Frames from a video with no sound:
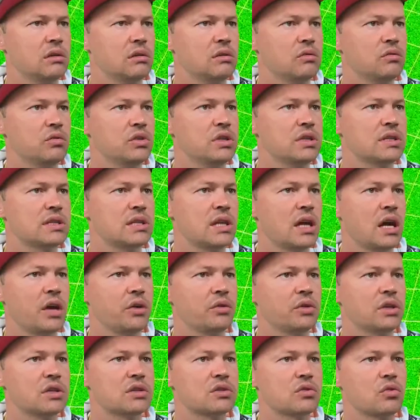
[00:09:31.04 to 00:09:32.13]
Ну, не
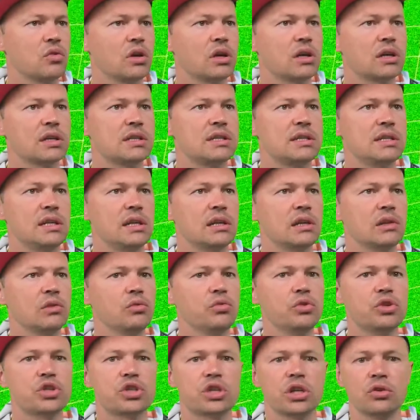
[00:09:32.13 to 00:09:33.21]
знаю, насколько сильно
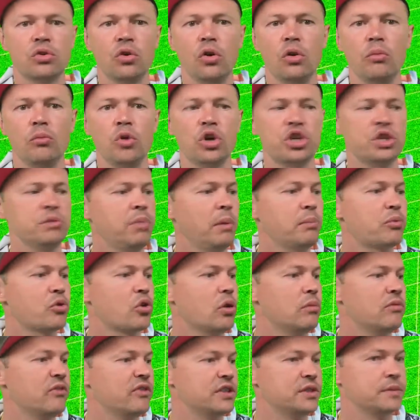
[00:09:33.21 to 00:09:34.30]
лучше, но можем
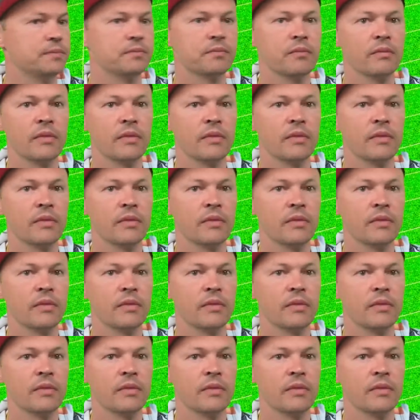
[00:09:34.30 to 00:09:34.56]
попробовать.